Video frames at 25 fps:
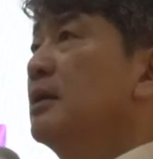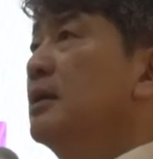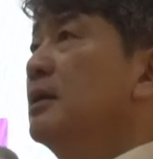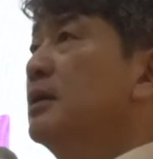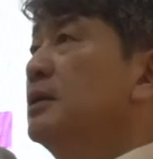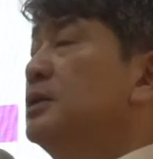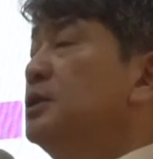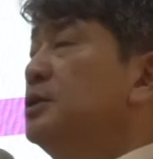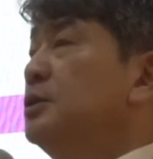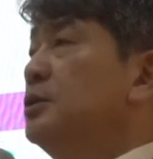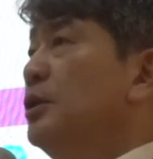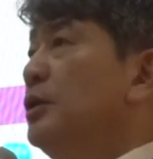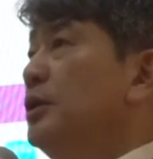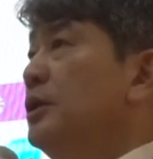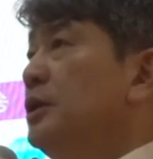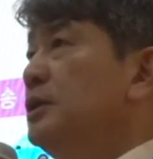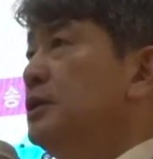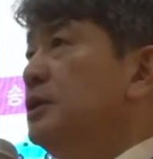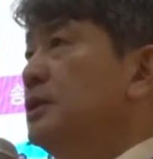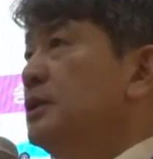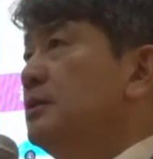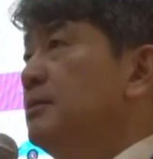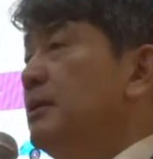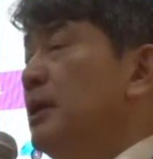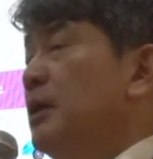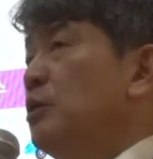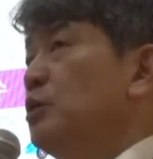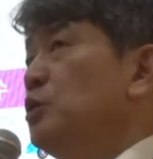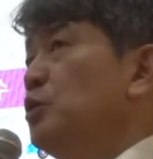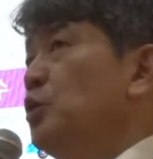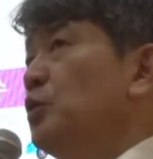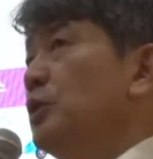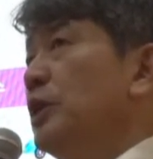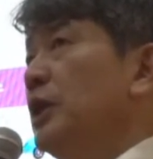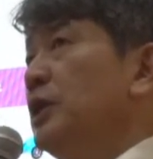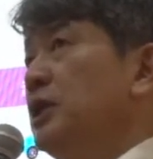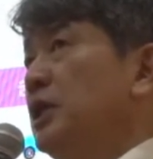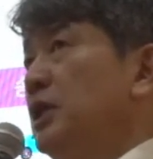그래서 저희 지금
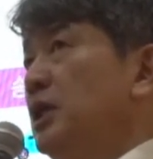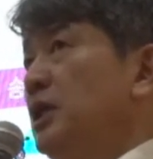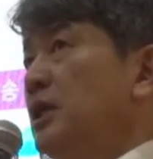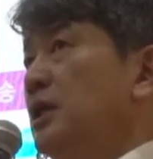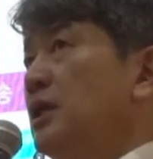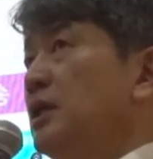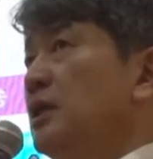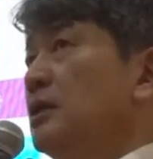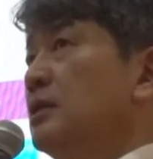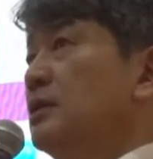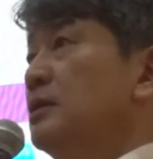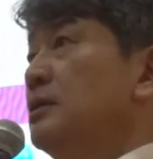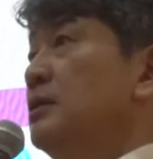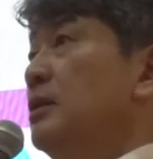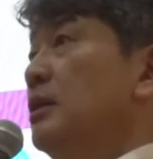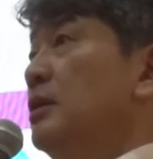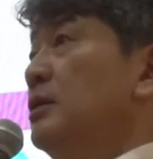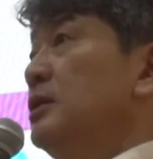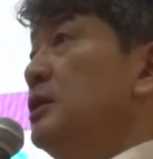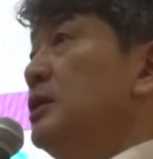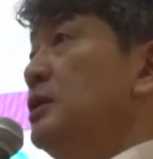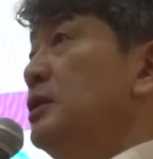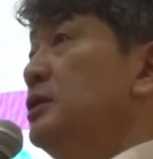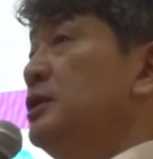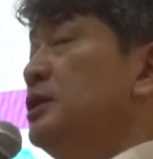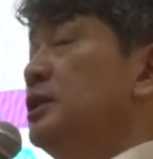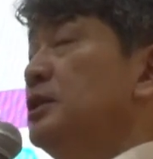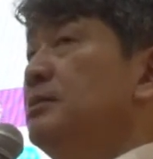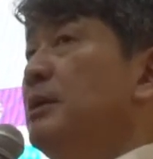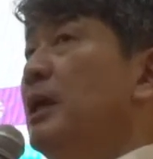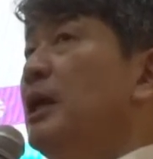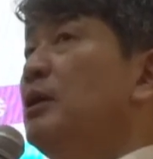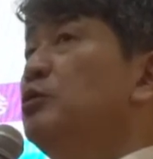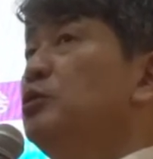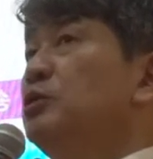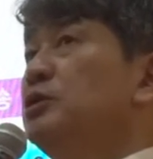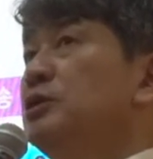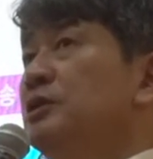에너지공단이 그런 일을 지금
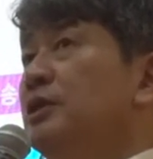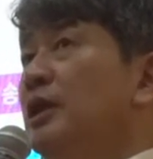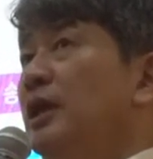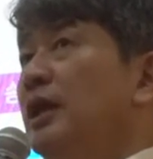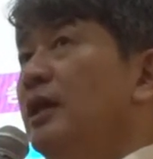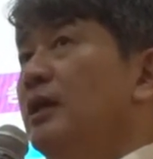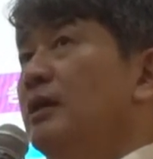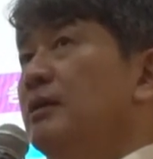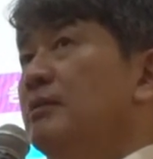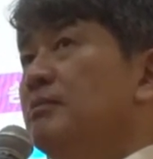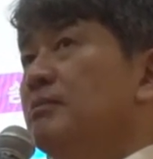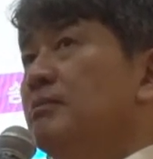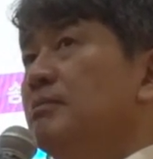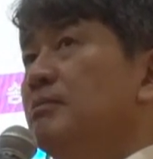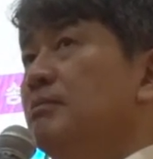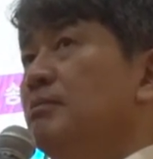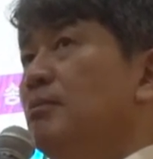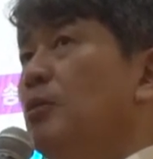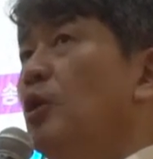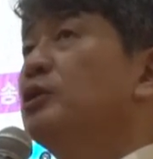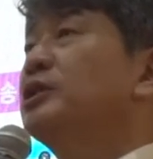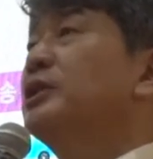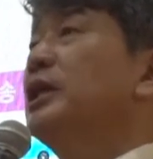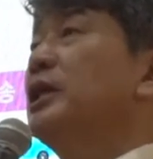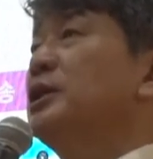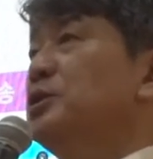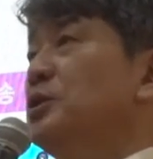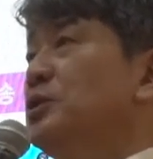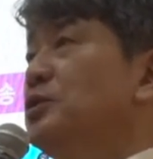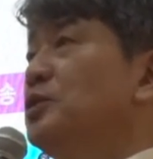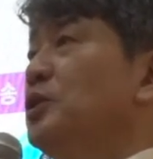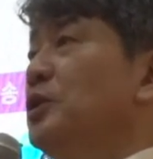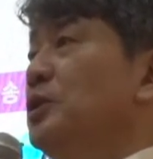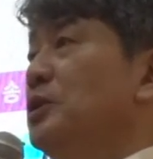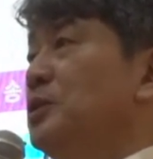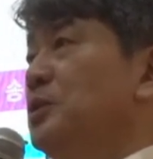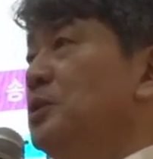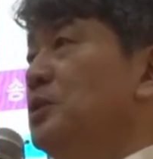하고 있는데 벅차죠
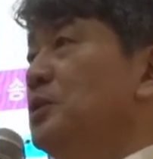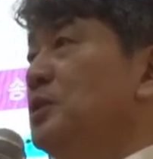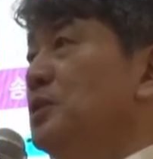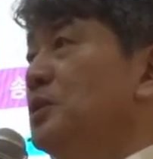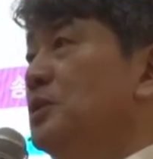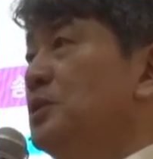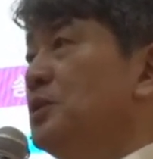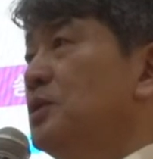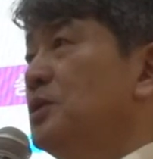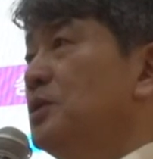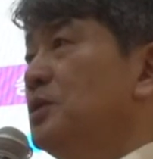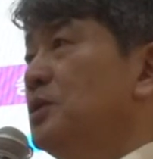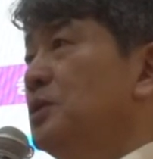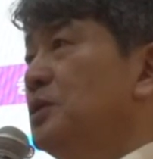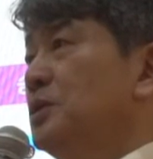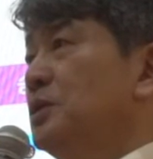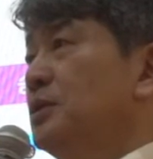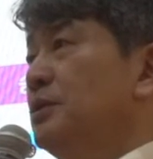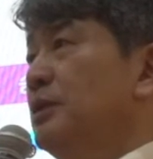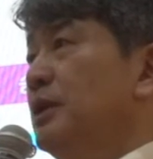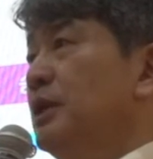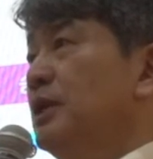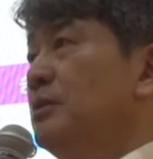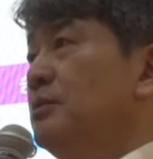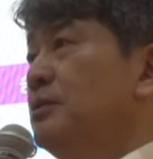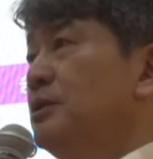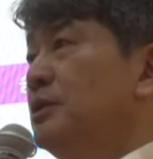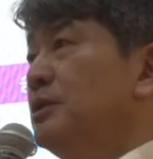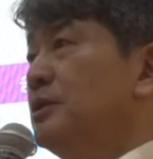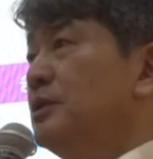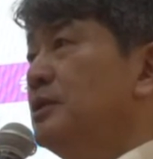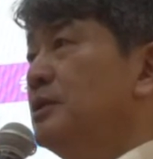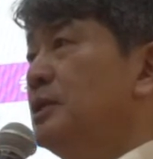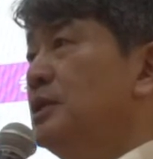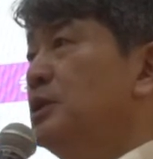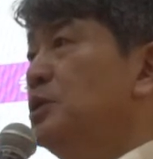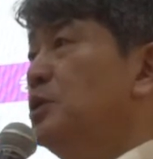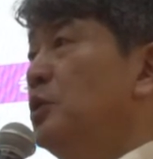저희도. 왜냐하면
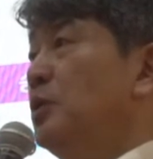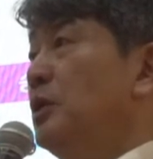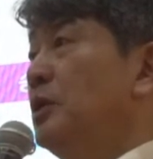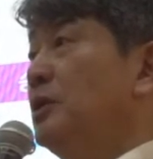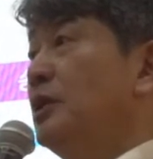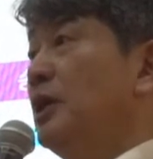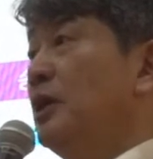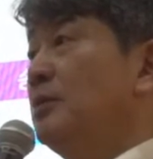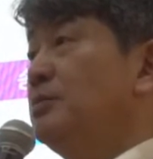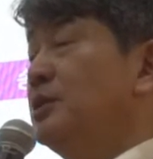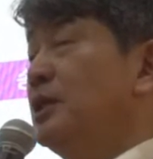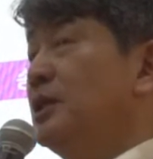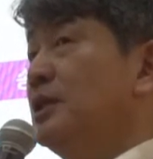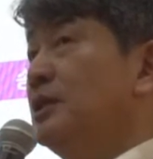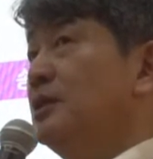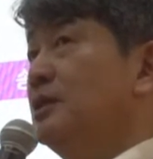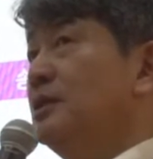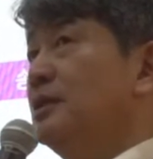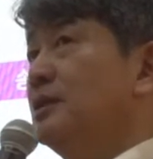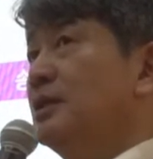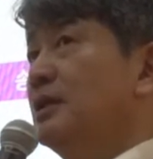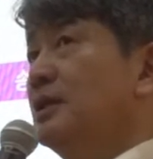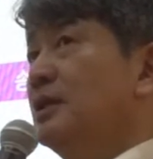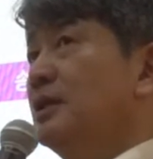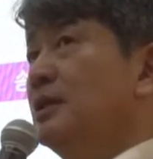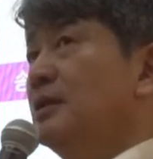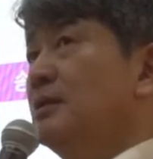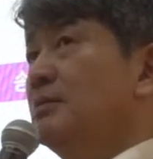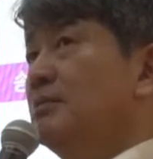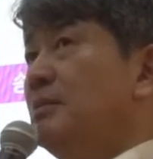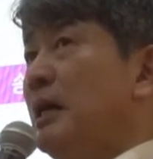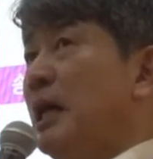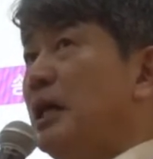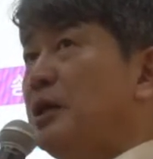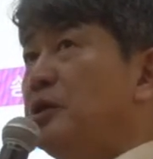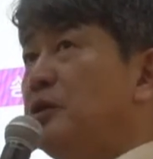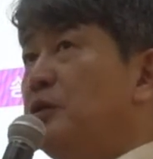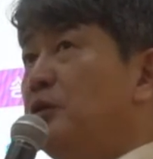기존의 사업자는
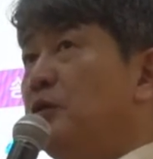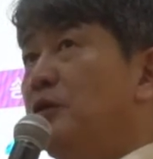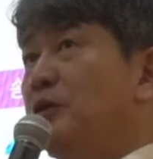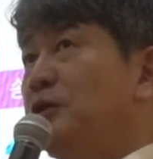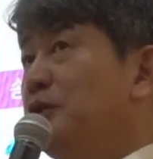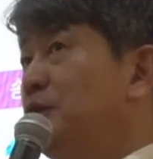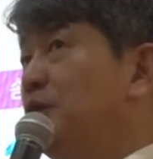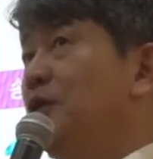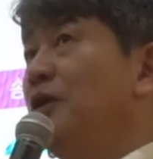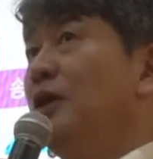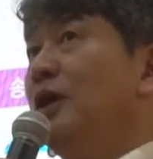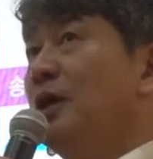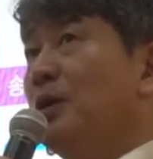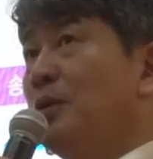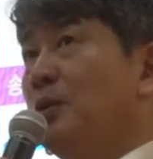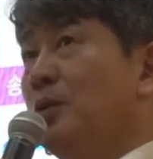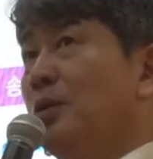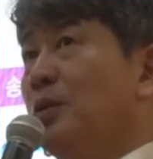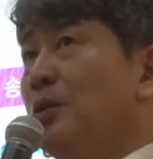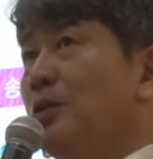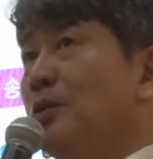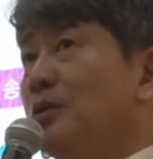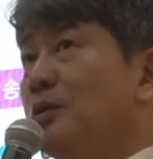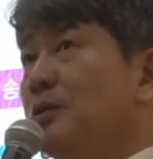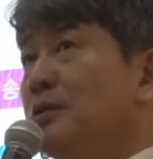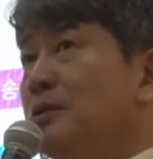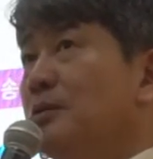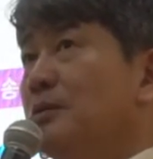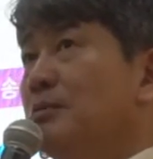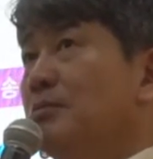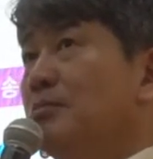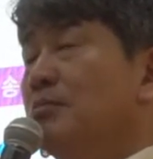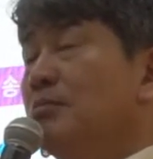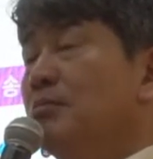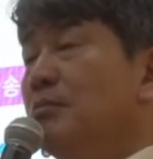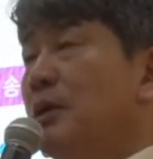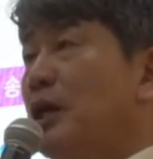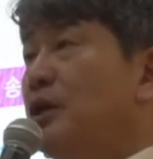바뀌는 걸 싫어하고
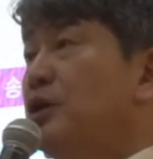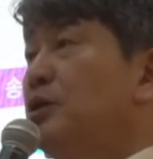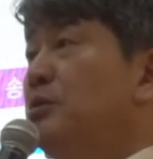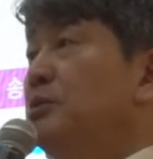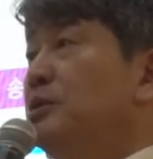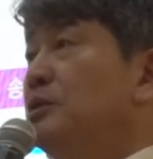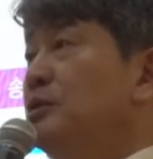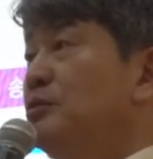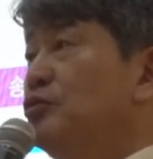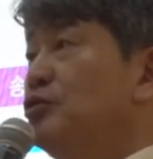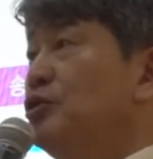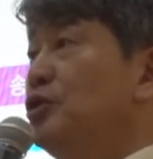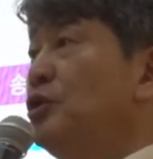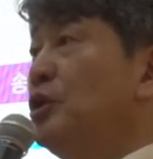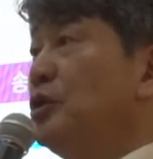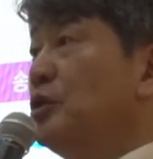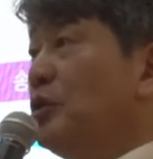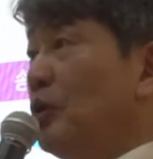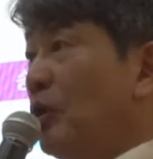바뀌면 수익이